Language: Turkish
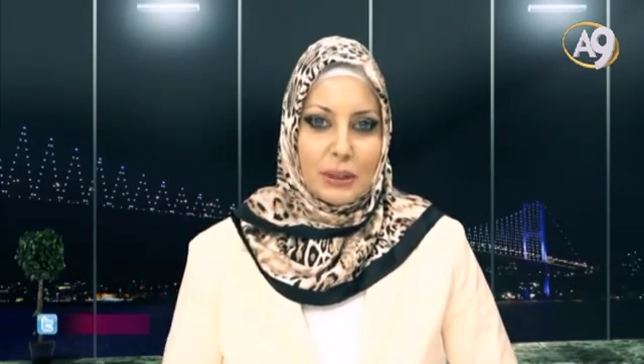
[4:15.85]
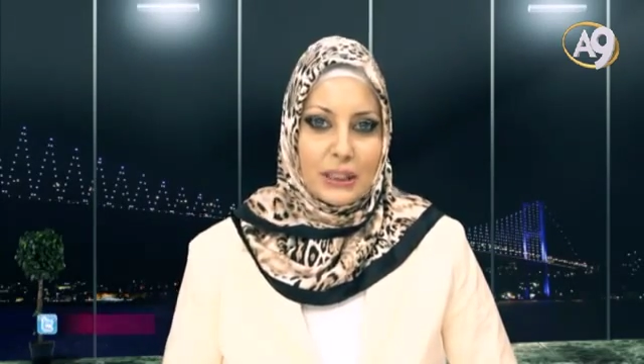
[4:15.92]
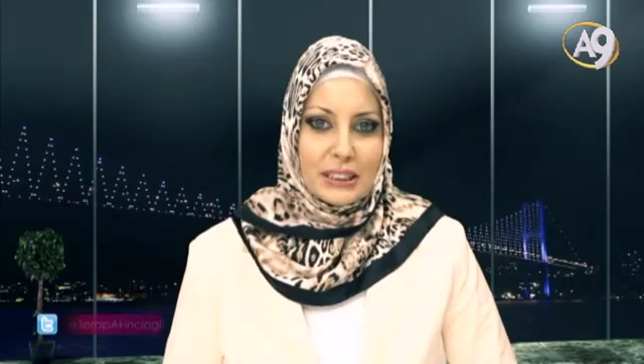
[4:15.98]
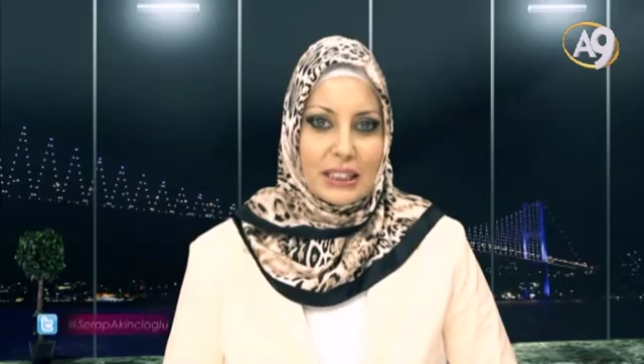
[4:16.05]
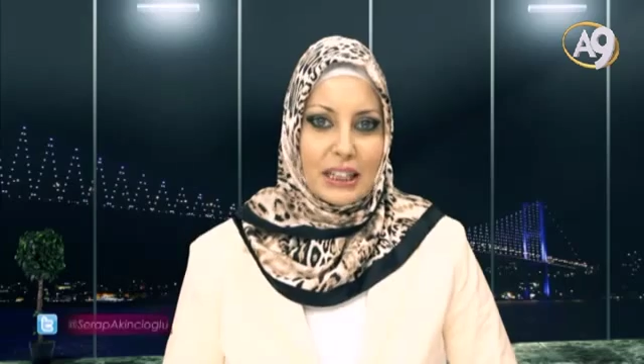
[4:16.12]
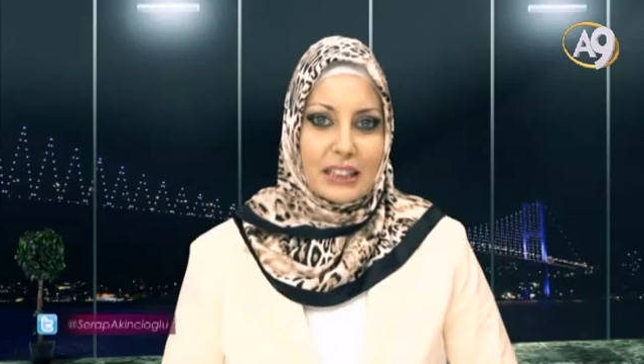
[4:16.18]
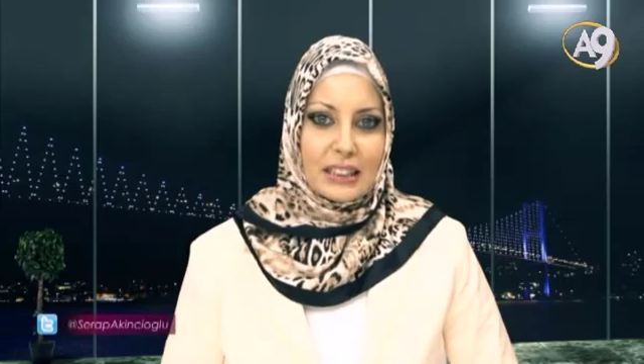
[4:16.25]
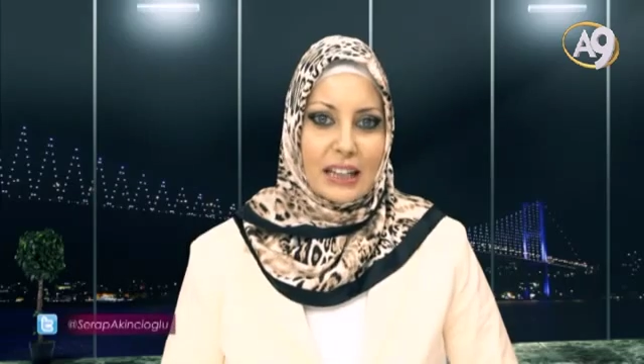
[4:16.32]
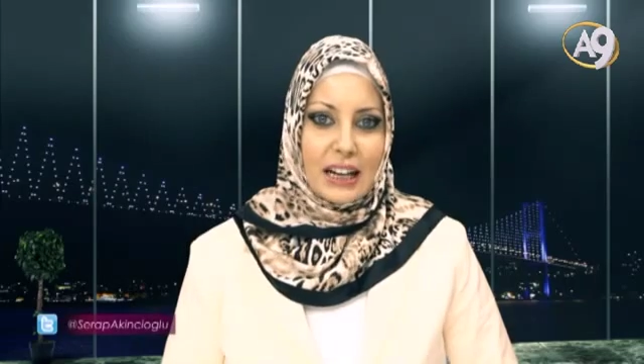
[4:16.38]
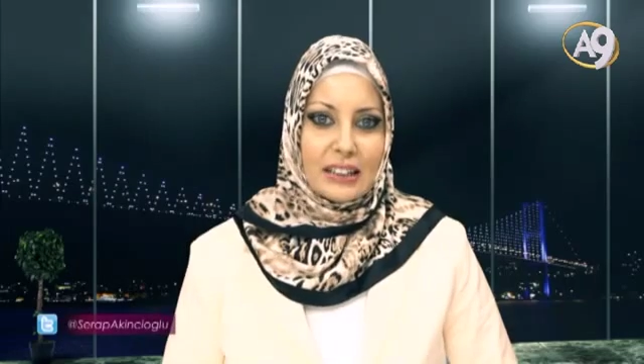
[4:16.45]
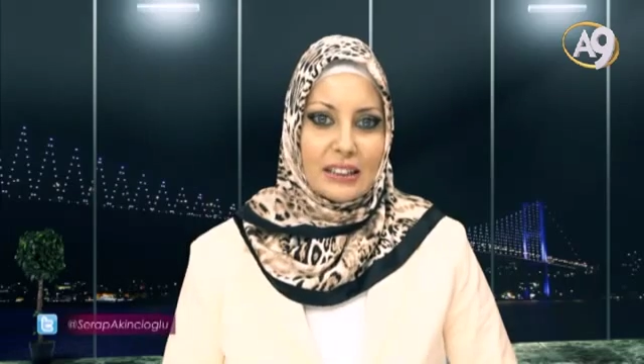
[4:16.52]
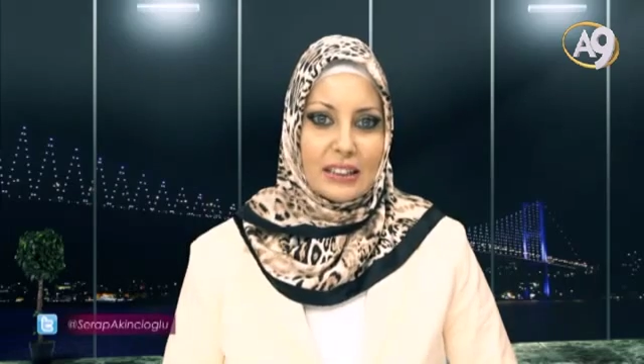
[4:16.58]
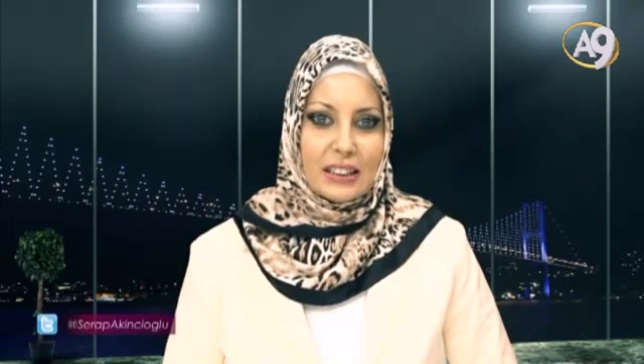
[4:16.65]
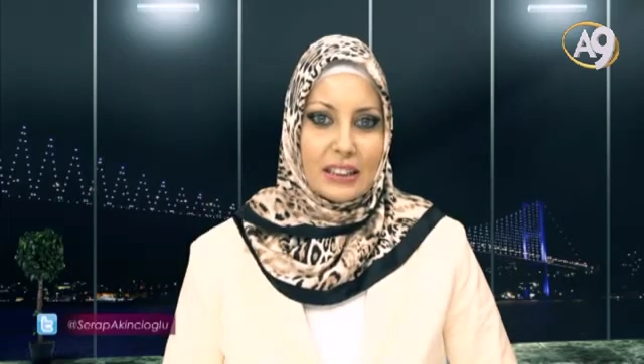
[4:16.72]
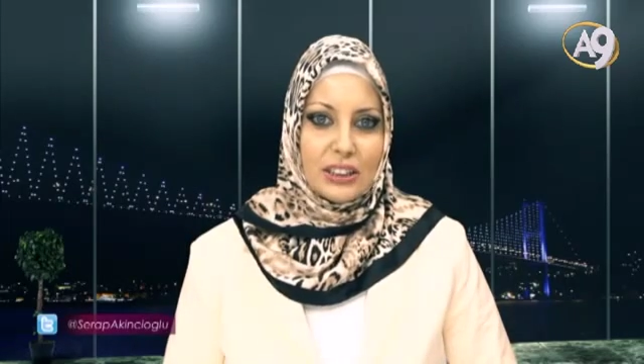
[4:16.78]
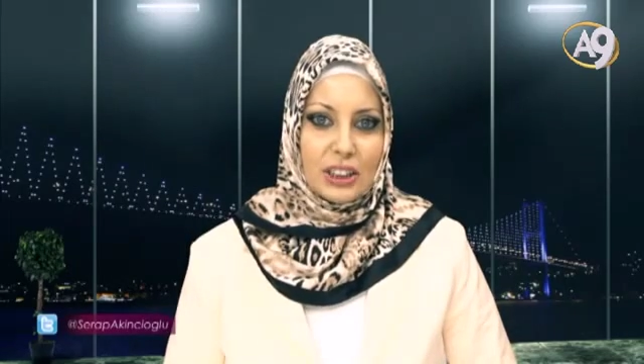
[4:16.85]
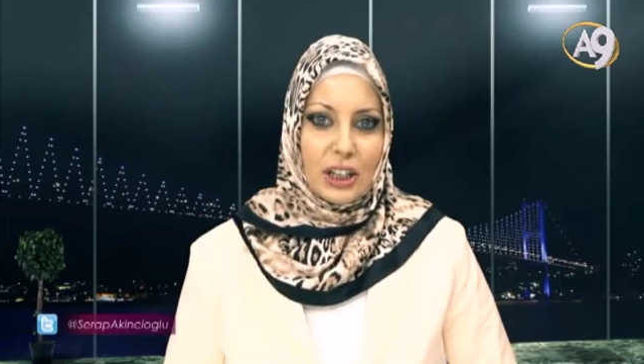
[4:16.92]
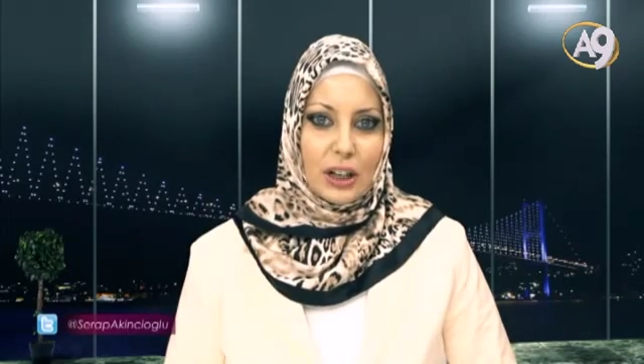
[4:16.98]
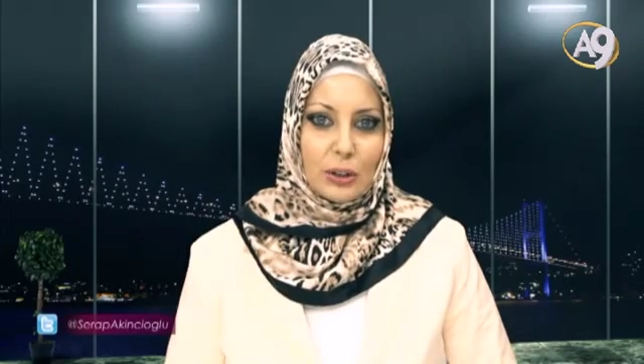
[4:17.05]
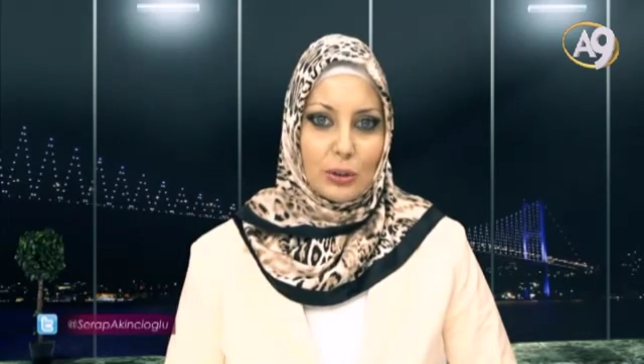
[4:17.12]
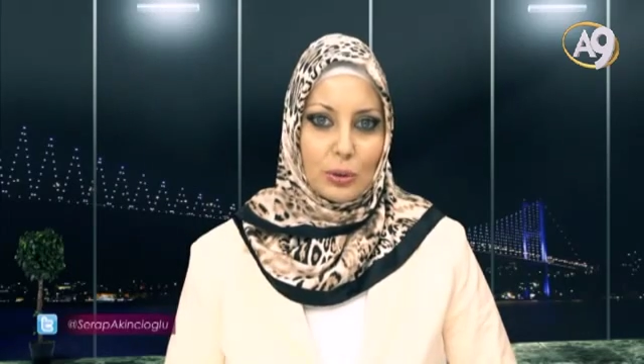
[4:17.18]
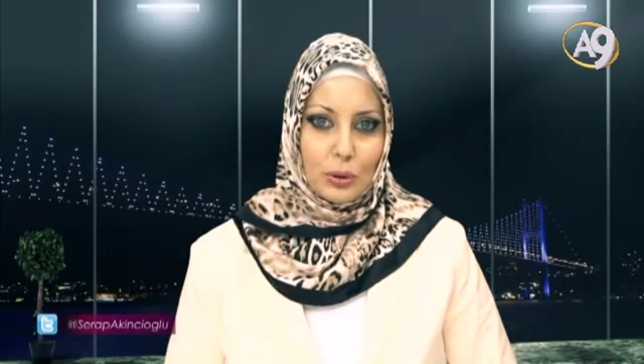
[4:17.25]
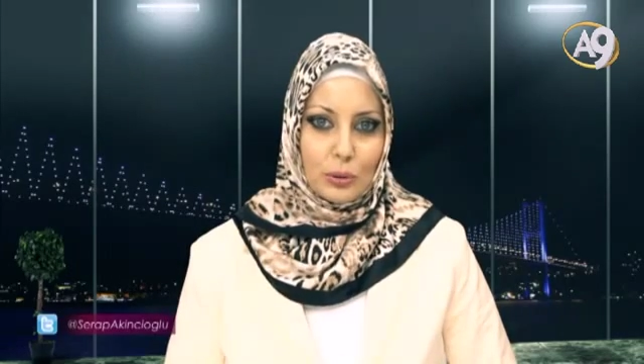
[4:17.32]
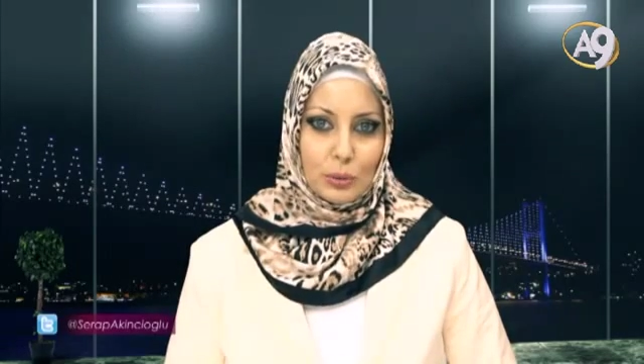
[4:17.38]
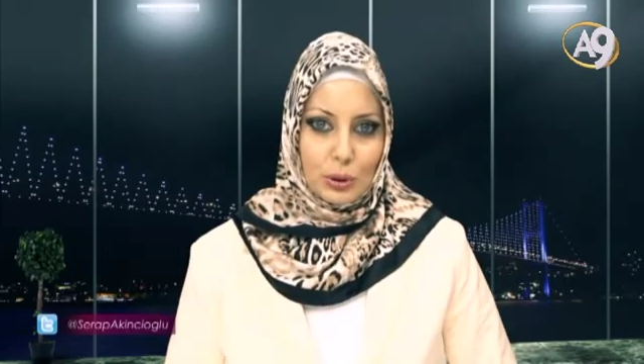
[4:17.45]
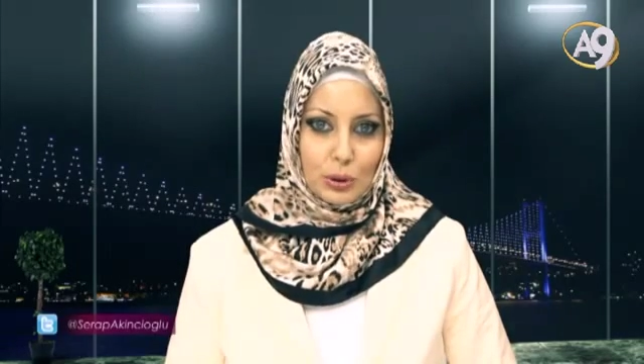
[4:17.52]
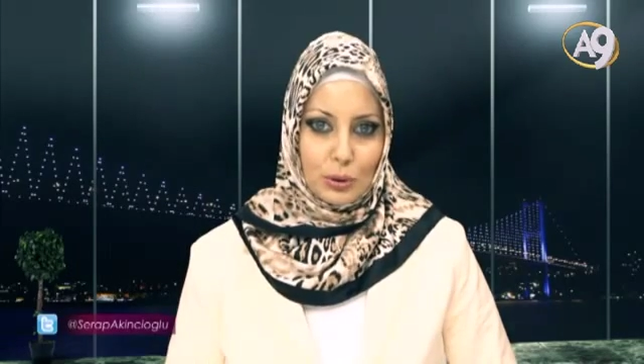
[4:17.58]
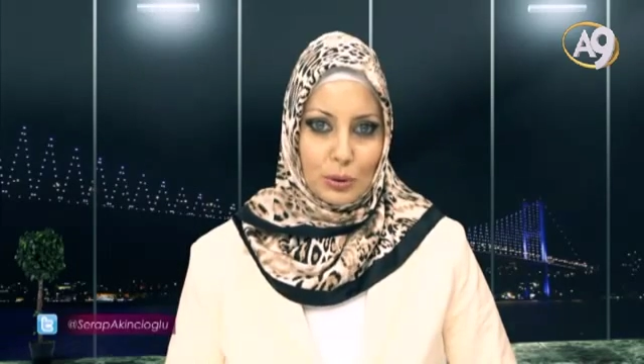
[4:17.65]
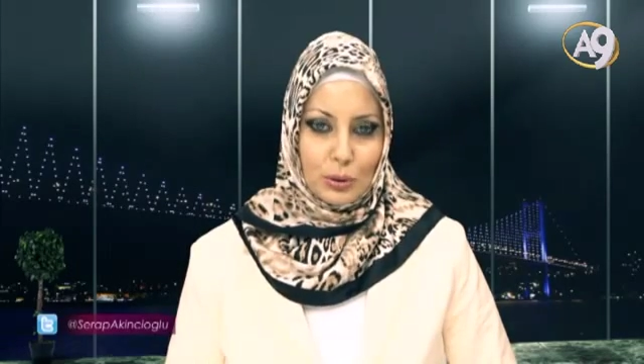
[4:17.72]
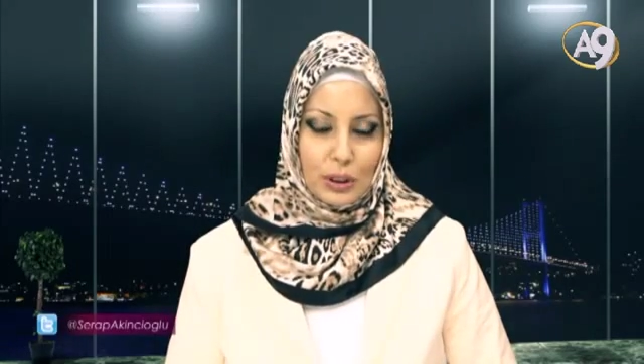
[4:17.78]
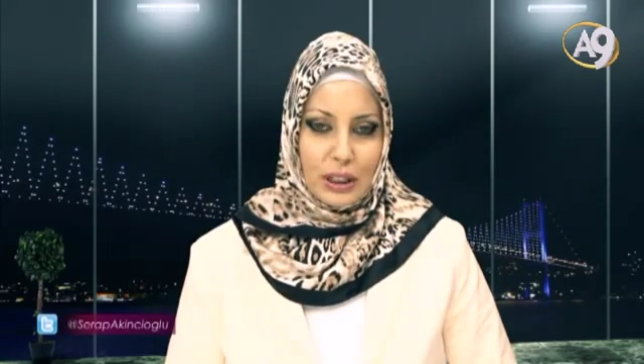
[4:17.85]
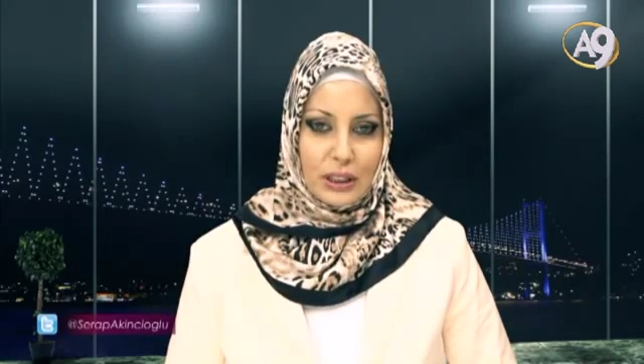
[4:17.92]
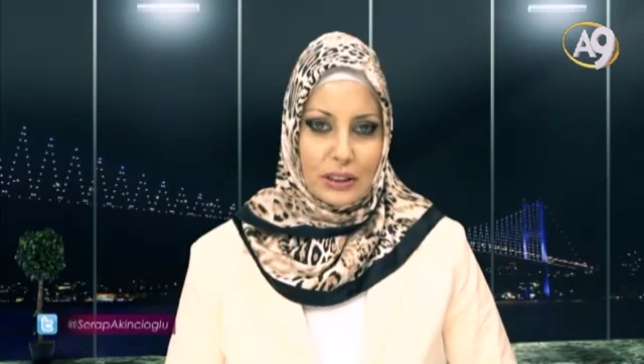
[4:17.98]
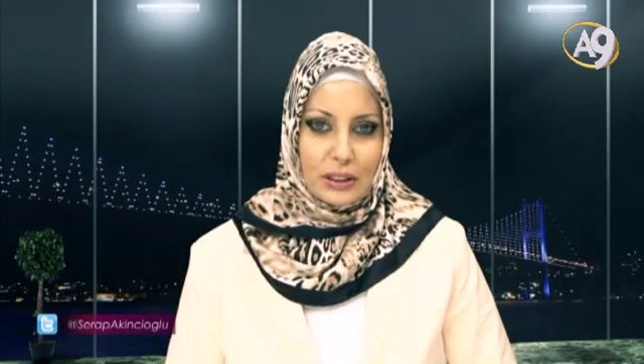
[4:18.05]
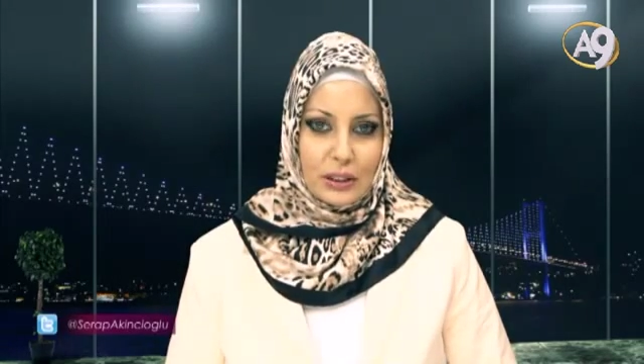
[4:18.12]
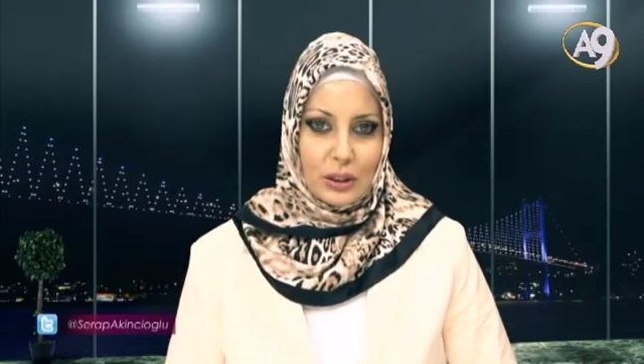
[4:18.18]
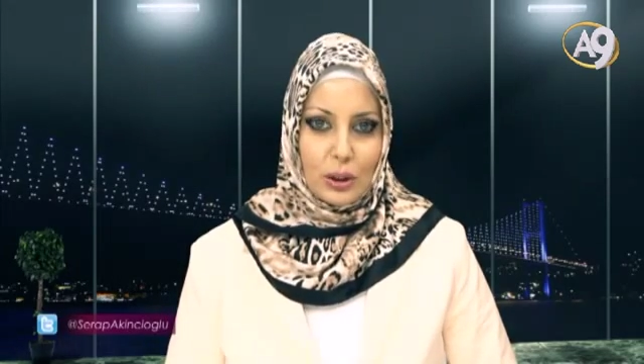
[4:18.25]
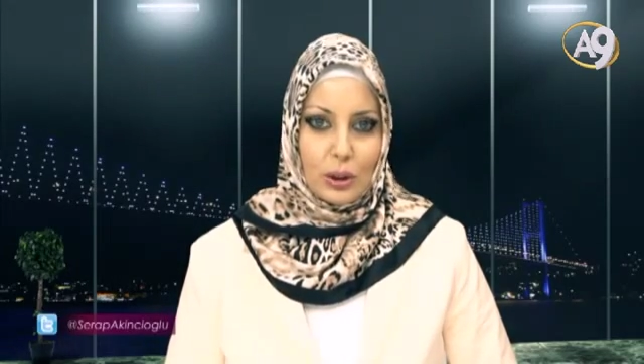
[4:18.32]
bizzat kendileri şahit olmuş olurlar.